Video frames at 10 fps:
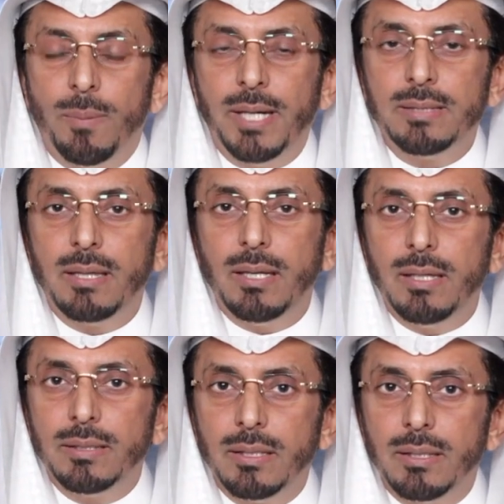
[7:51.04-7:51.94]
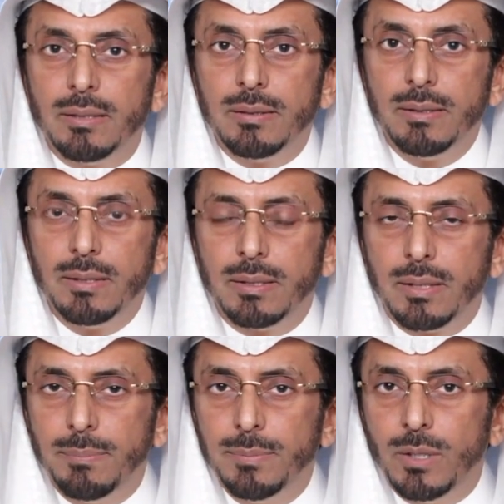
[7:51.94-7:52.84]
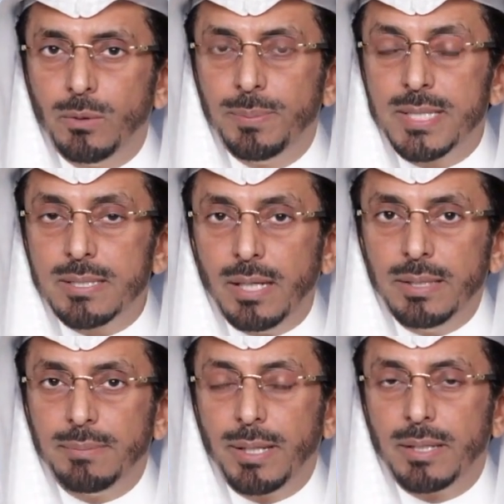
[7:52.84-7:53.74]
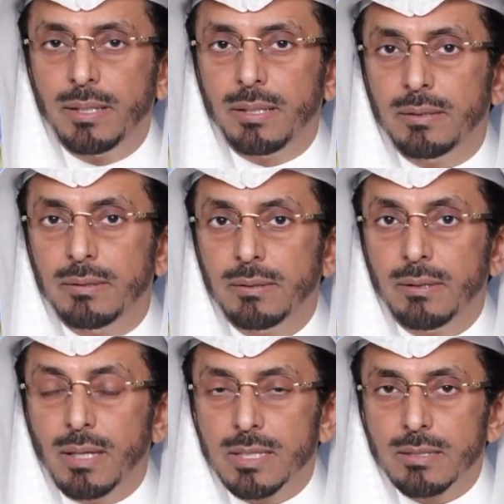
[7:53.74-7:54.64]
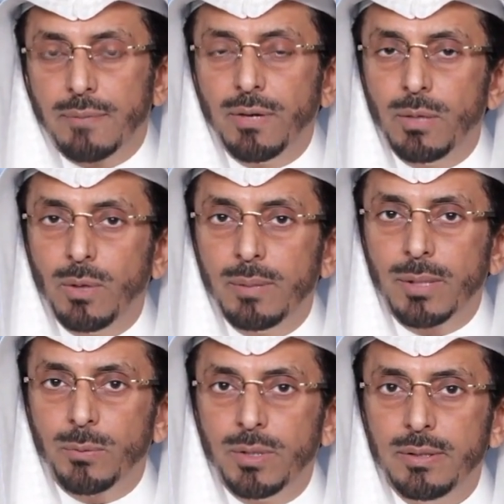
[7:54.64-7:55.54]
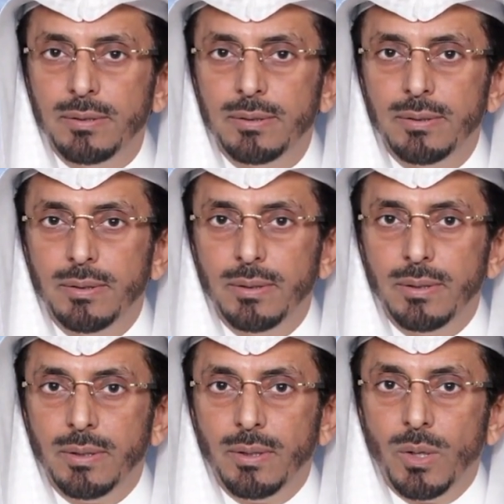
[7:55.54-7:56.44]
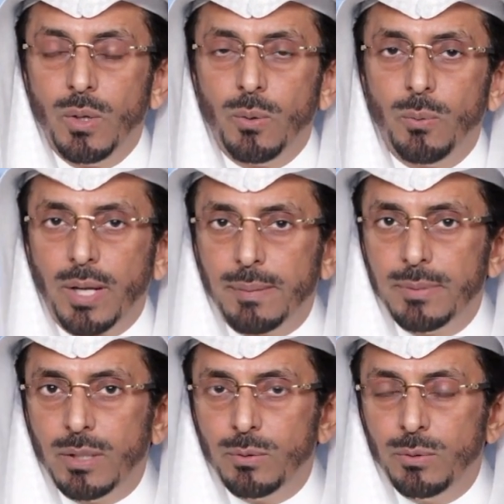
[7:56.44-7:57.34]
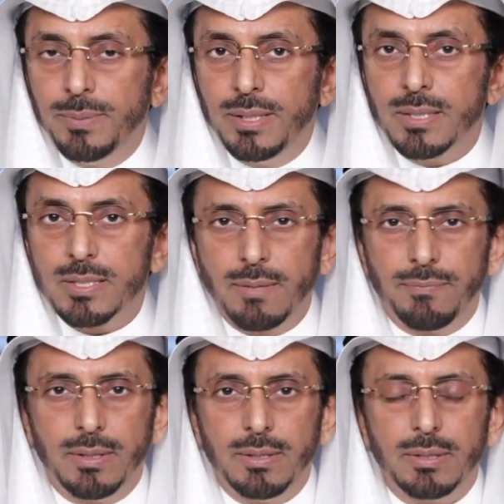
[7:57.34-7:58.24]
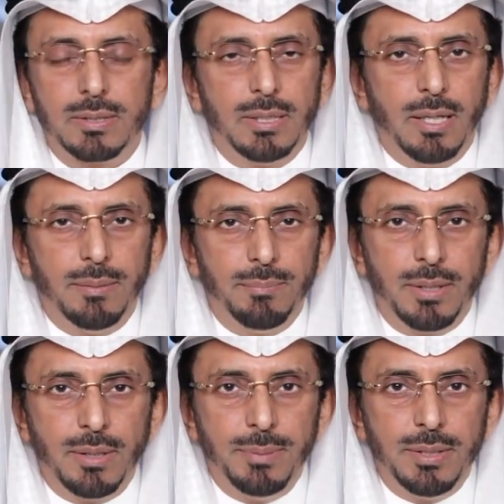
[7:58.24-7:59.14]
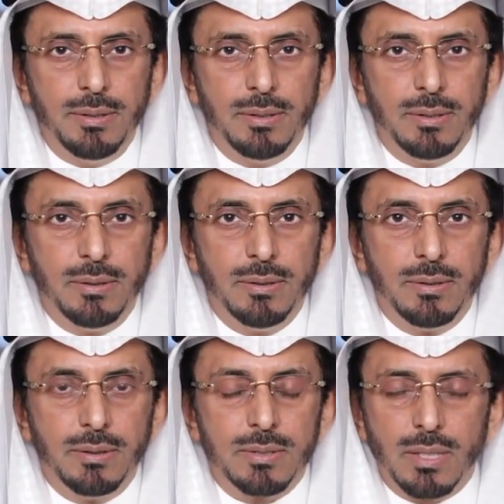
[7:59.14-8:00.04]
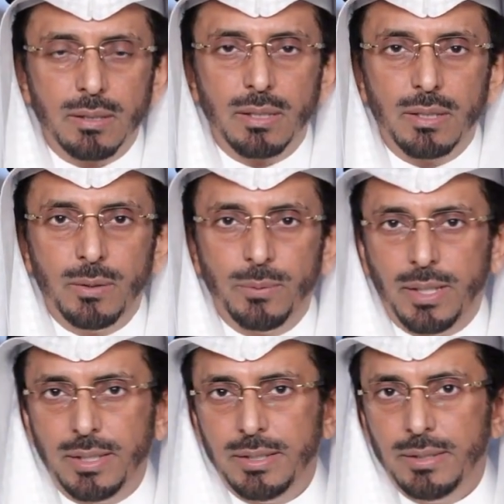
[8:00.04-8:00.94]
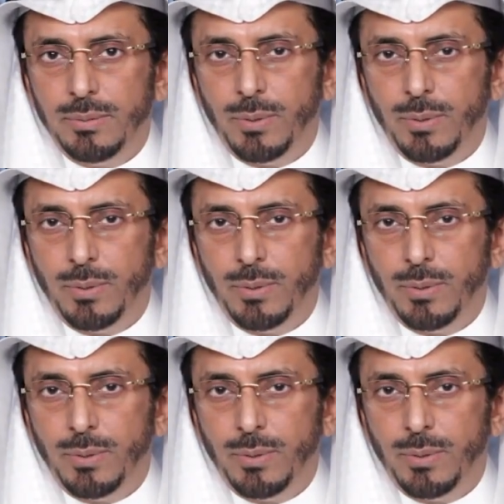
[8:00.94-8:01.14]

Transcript: وبعد ذلك يبدأ بالسعي بين الصفا والمروة ويبدأ بالصفا اقتداء بالنبي صلى الله عليه